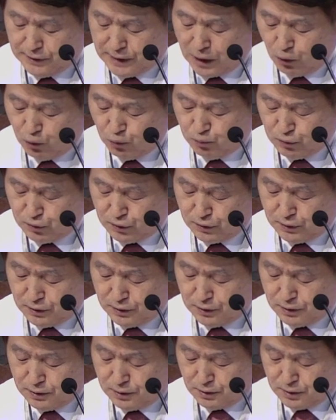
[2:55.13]

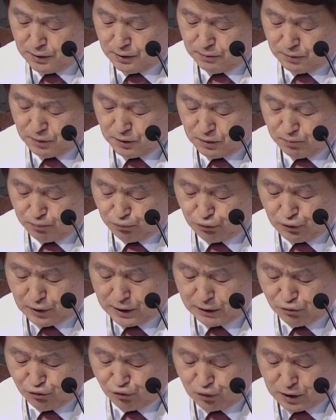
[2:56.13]
나옴을 어,
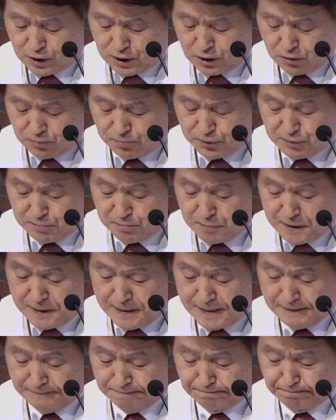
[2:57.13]
부인할 수가
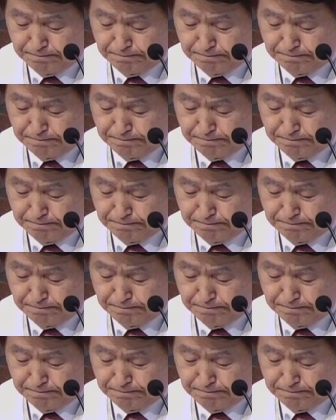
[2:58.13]
없습니다.